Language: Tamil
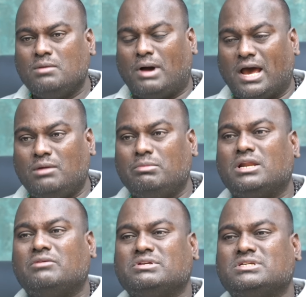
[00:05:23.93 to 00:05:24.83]

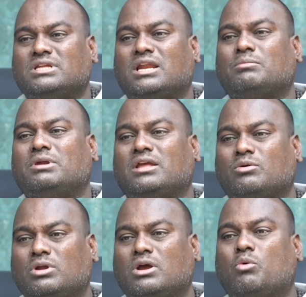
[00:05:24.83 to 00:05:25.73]
பார்லிமெண்ட்டில் வச்சுருந்தா நம்ம இன்றைக்கி
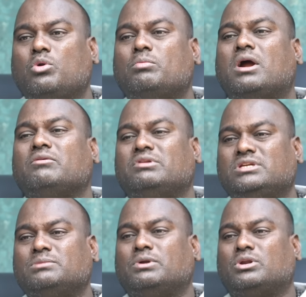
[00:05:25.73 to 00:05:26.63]
ஒரு கௌரவமான
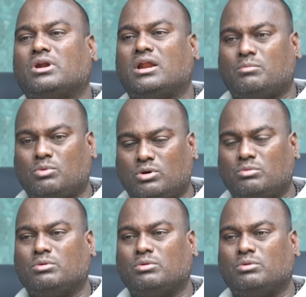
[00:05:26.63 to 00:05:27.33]
வெற்றியை பெற்றுக்கலாம் நம்ம ஒரு